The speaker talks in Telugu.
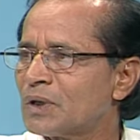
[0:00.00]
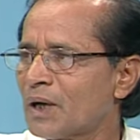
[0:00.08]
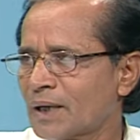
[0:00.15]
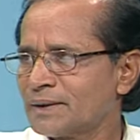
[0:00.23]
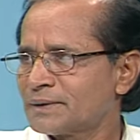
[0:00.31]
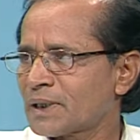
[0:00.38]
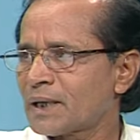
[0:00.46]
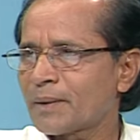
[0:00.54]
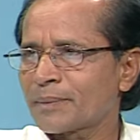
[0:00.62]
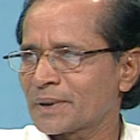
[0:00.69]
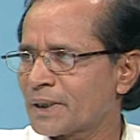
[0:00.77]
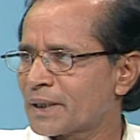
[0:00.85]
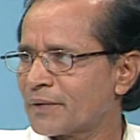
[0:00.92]
అది చాలా
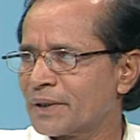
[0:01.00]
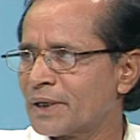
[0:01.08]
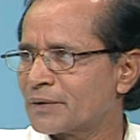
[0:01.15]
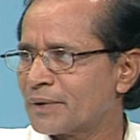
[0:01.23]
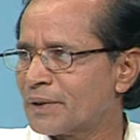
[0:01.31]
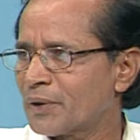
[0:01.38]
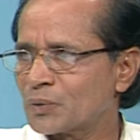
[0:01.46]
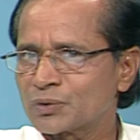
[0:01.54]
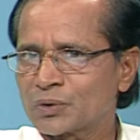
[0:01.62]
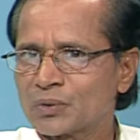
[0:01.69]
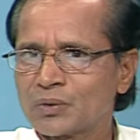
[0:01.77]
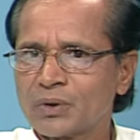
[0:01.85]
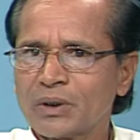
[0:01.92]
ప్రధానమైనటువంటి అంశం
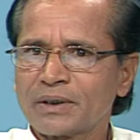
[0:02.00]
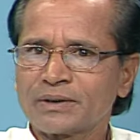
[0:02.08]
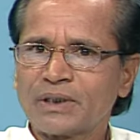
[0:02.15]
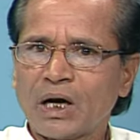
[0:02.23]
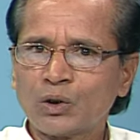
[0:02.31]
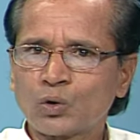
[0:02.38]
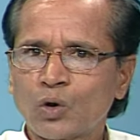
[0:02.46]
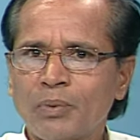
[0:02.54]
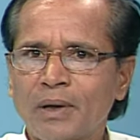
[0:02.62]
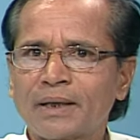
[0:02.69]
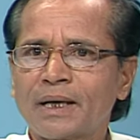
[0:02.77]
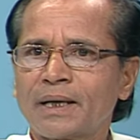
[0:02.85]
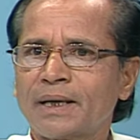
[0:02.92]
దాంట్లో
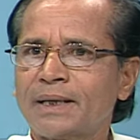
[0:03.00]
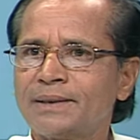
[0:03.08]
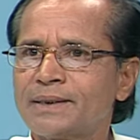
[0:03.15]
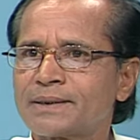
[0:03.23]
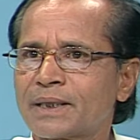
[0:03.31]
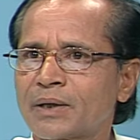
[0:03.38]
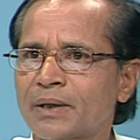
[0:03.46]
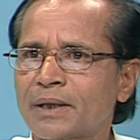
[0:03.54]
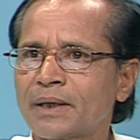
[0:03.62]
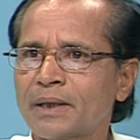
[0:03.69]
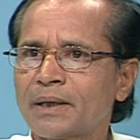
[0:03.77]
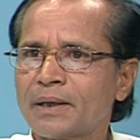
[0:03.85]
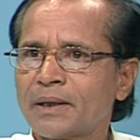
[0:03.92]
భాగంగా ఏం చేశారంటే
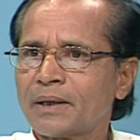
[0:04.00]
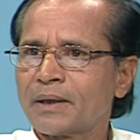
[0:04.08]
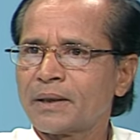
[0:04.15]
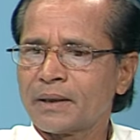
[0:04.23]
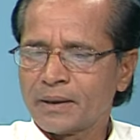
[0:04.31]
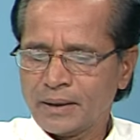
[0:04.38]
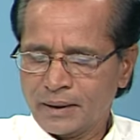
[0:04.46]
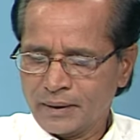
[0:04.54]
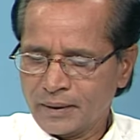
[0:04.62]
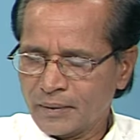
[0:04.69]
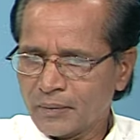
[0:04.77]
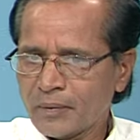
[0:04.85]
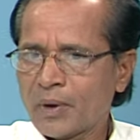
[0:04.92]

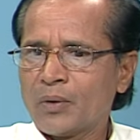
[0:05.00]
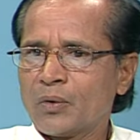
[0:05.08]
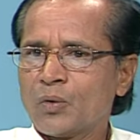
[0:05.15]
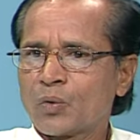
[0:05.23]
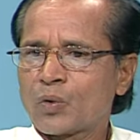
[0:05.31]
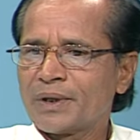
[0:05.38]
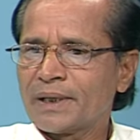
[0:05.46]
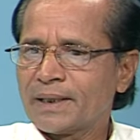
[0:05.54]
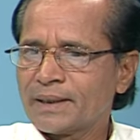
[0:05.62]
వాళ్ళు కొన్ని